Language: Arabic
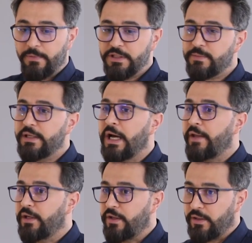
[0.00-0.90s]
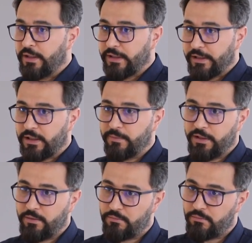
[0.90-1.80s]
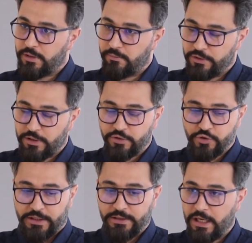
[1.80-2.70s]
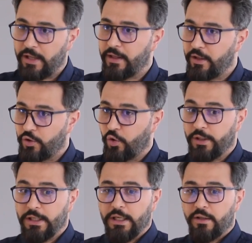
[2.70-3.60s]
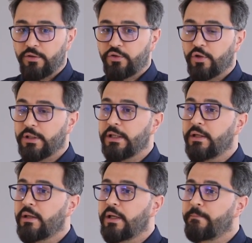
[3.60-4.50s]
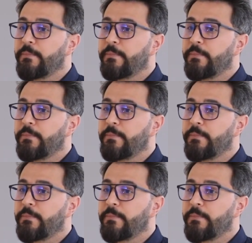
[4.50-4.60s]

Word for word: بالنسبه لهذه الاذن احنا قاعد نتكلم الحين بالتخصص عن هذا النوع دكتور آه،